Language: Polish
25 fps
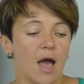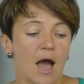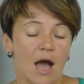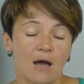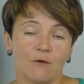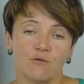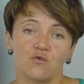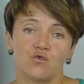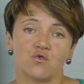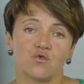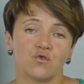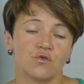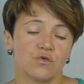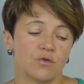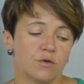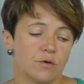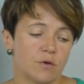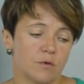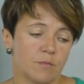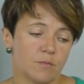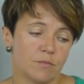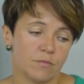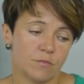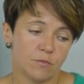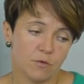A wśród
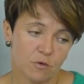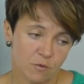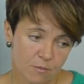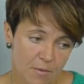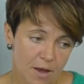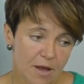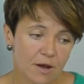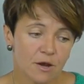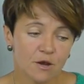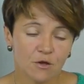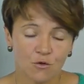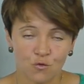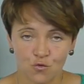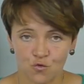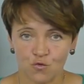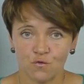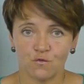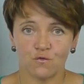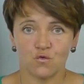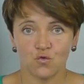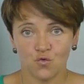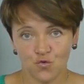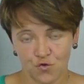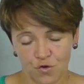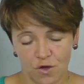normalnych już
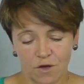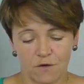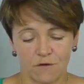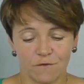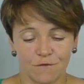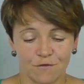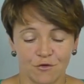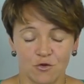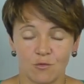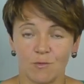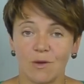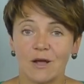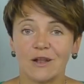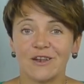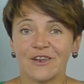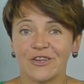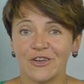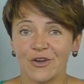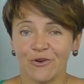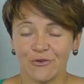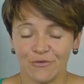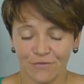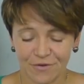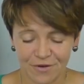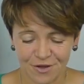włóczek w
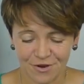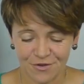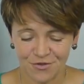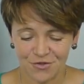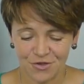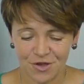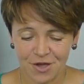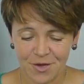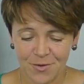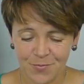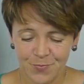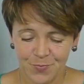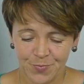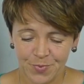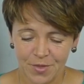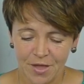normalnej ofercie